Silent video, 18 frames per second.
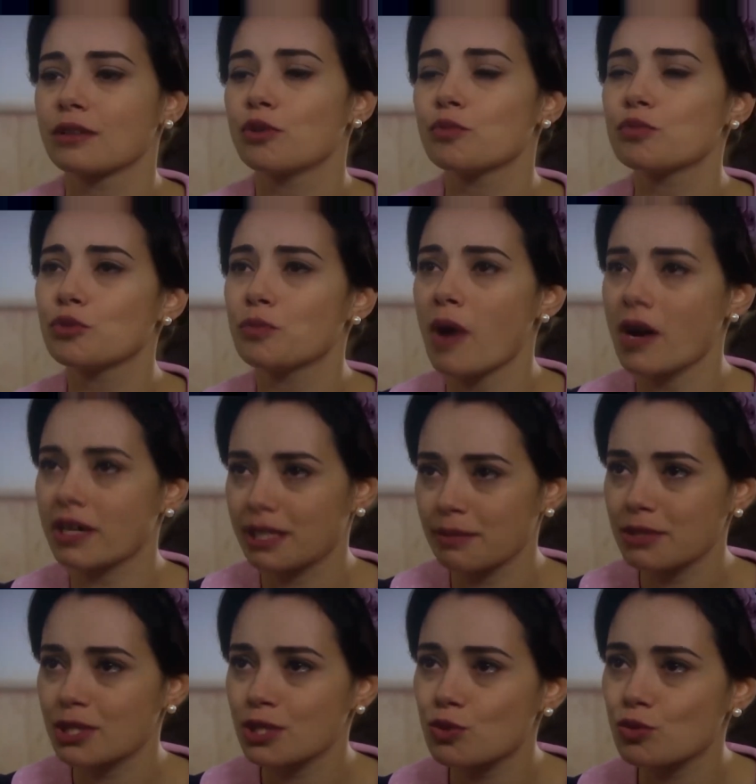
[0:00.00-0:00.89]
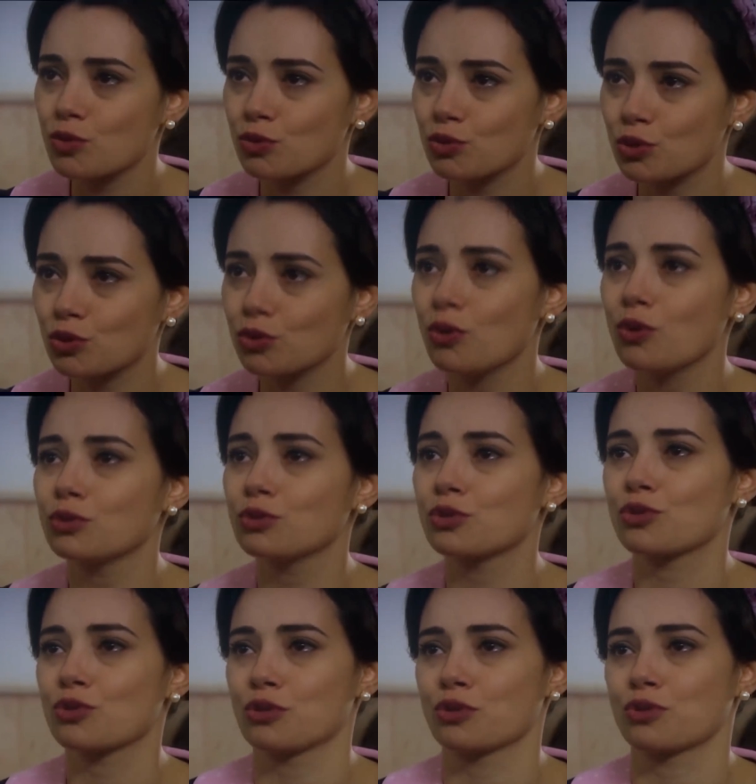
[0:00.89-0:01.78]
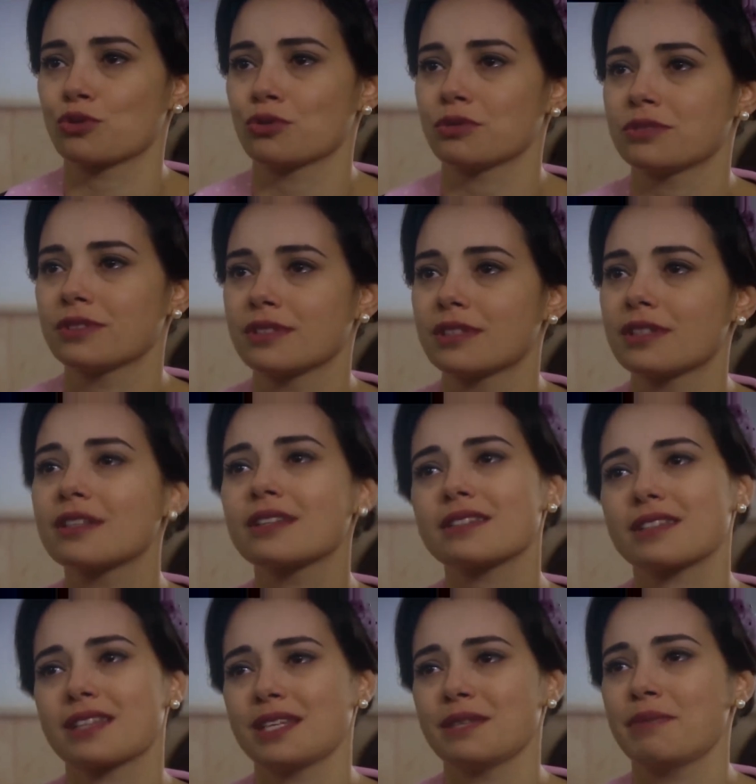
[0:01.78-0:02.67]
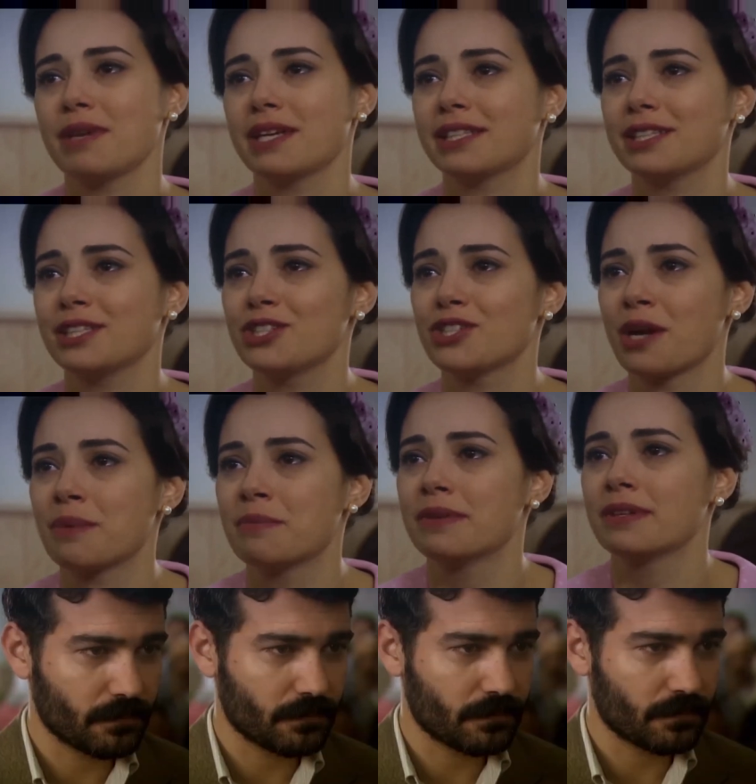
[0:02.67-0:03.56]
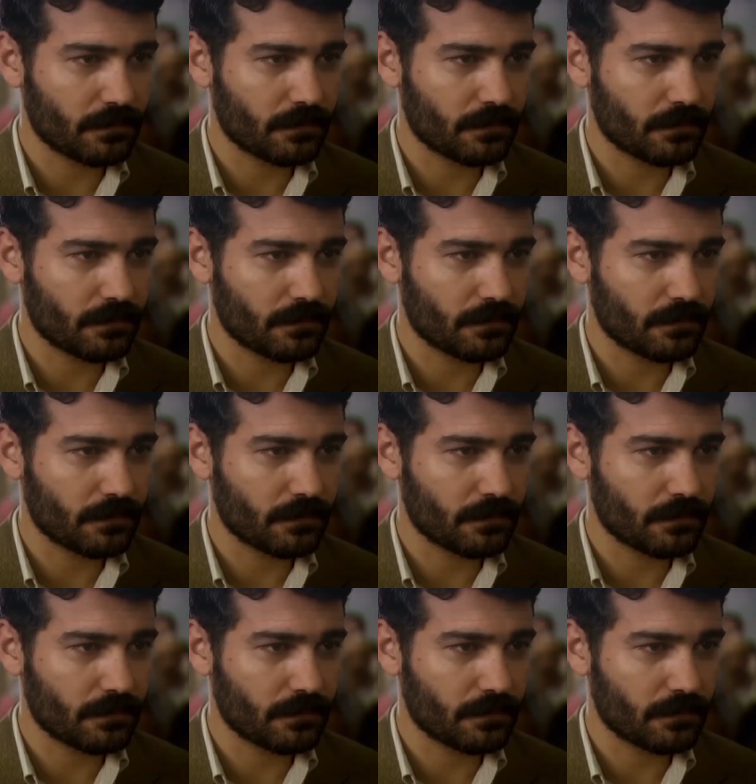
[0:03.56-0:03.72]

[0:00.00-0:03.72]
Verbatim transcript: Öbür mahkemenin sonucu ne olursa olsun. Seni bekleyeceğim.